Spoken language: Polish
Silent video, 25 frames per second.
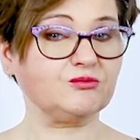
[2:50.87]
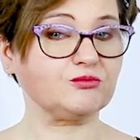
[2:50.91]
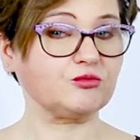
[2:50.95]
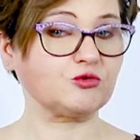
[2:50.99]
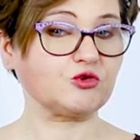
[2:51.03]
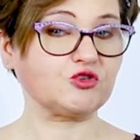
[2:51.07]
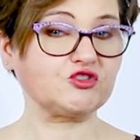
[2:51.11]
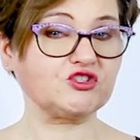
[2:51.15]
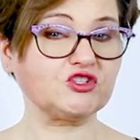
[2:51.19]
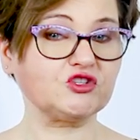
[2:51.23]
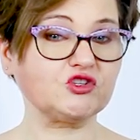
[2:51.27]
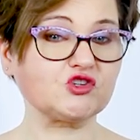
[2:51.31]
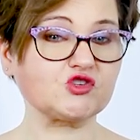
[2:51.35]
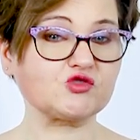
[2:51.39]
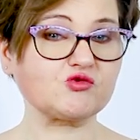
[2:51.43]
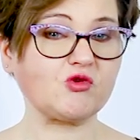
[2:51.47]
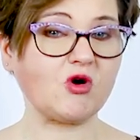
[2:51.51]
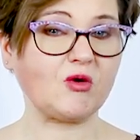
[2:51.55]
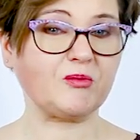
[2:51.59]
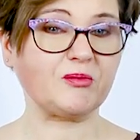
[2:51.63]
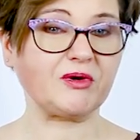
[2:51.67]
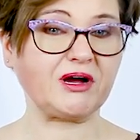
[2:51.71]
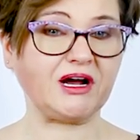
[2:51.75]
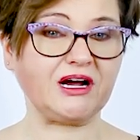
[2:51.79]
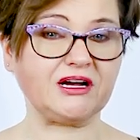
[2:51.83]
pójście do
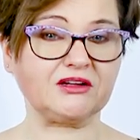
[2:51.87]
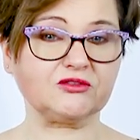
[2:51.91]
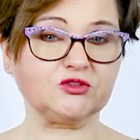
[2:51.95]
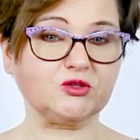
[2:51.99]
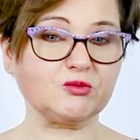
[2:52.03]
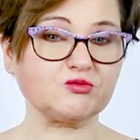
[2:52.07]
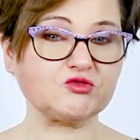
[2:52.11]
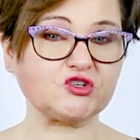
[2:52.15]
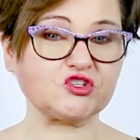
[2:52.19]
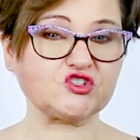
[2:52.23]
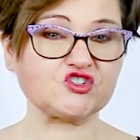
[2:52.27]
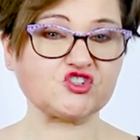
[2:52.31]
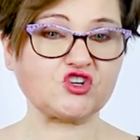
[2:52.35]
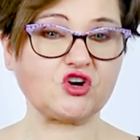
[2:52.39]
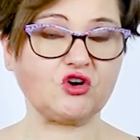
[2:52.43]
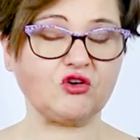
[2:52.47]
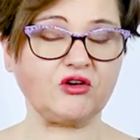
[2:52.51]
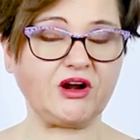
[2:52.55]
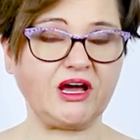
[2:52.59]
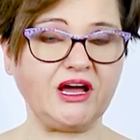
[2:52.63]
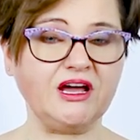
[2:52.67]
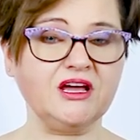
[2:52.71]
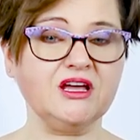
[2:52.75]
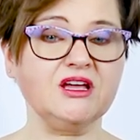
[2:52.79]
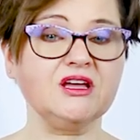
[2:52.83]
żłobka, do
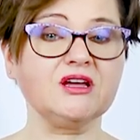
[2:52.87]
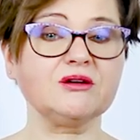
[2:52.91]
przedszkola,